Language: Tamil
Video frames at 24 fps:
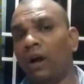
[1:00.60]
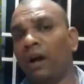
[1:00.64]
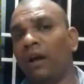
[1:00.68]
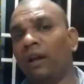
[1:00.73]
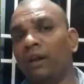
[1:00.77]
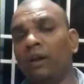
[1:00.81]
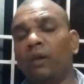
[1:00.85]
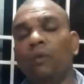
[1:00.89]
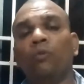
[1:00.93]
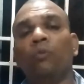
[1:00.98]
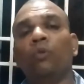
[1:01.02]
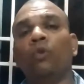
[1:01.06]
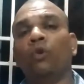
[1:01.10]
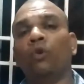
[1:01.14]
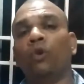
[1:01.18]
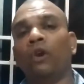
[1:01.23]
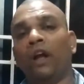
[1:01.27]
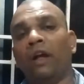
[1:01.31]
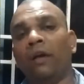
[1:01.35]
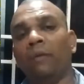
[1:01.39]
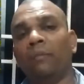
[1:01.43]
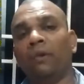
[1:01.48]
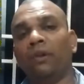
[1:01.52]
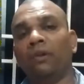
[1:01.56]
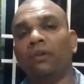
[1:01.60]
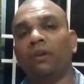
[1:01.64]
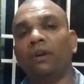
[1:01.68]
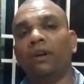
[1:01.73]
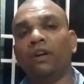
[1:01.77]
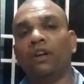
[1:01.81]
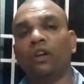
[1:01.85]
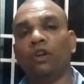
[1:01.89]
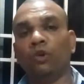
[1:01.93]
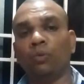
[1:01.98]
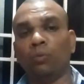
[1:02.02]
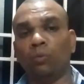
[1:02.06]
ஆறு ஒரு ஐம்பது
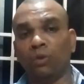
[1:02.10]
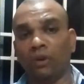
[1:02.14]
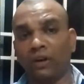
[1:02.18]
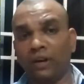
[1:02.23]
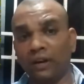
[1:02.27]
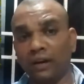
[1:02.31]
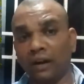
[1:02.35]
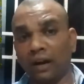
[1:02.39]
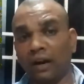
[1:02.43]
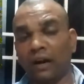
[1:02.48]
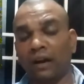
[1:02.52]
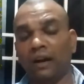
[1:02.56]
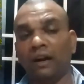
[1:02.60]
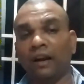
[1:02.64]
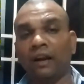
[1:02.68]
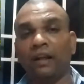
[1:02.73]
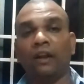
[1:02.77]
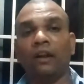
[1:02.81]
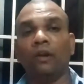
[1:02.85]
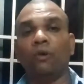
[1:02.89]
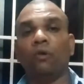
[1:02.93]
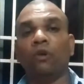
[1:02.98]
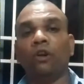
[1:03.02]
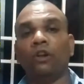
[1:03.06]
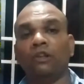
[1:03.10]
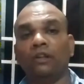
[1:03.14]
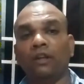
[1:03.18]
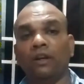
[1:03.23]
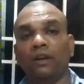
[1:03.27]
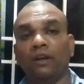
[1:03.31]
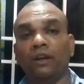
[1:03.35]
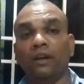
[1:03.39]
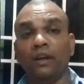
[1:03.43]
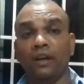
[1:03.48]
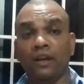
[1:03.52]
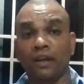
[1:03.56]
வருடங்களுக்கு முன்னாடி நல்ல நிலையில்
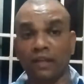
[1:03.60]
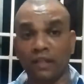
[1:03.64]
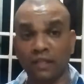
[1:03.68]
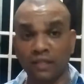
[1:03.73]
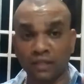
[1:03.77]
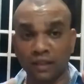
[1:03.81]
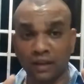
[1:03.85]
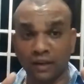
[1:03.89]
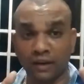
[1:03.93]
இருந்திருக்கு இந்த